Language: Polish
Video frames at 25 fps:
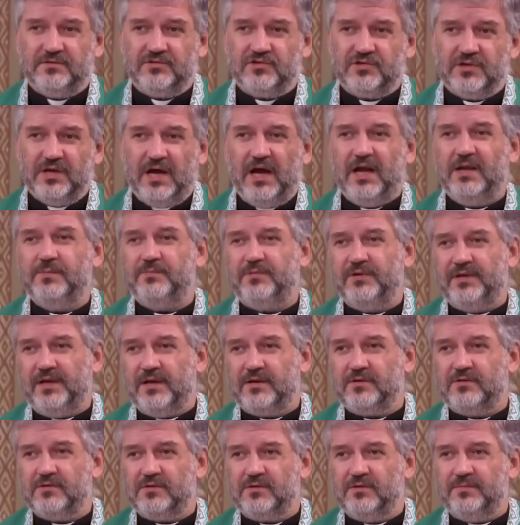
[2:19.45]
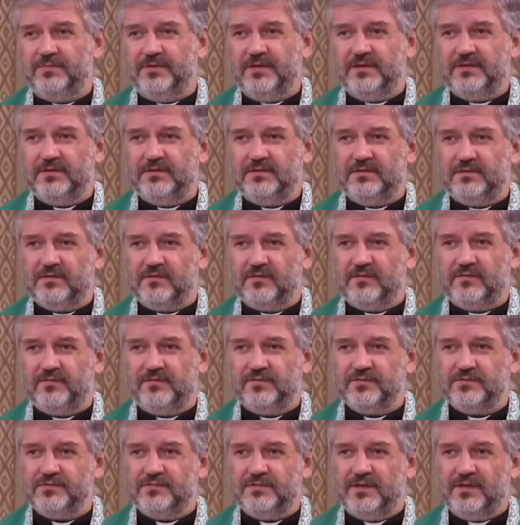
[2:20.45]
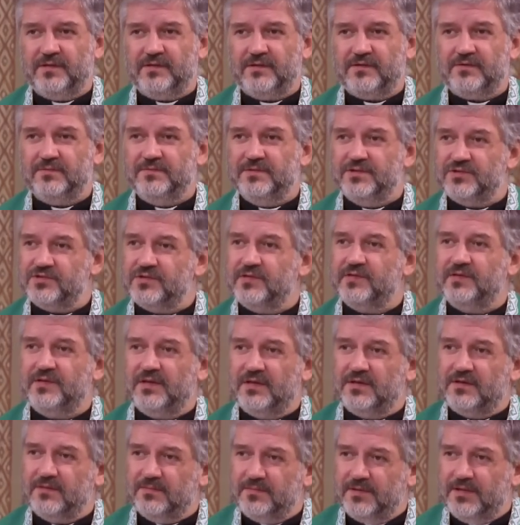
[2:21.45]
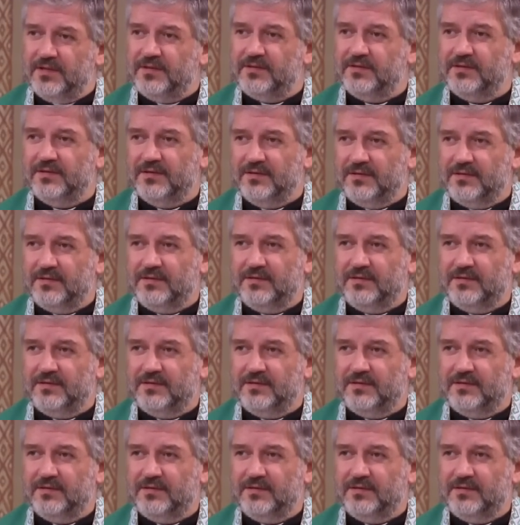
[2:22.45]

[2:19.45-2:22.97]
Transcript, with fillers: czy albo jako kobietę, tylko stworzył nas jako mężczyznę i kobietę.